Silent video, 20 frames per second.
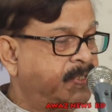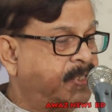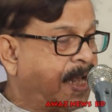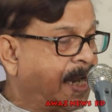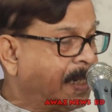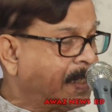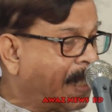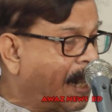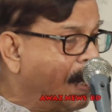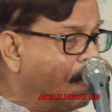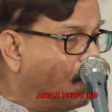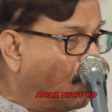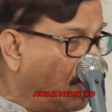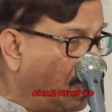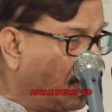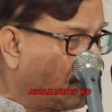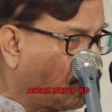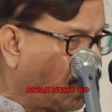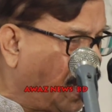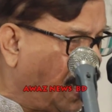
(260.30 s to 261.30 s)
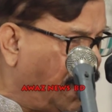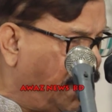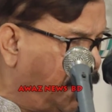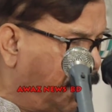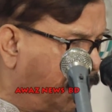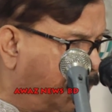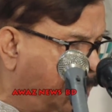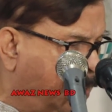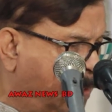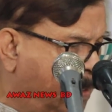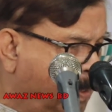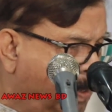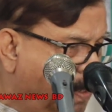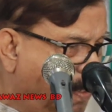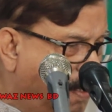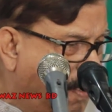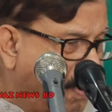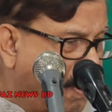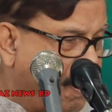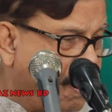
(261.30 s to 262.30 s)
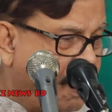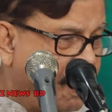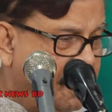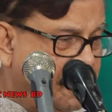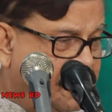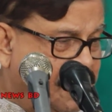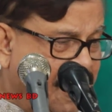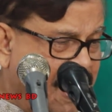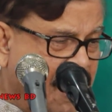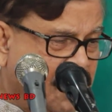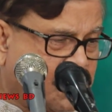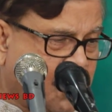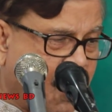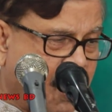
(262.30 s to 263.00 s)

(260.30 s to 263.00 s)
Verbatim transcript: যারা যারা মনে করেন যে না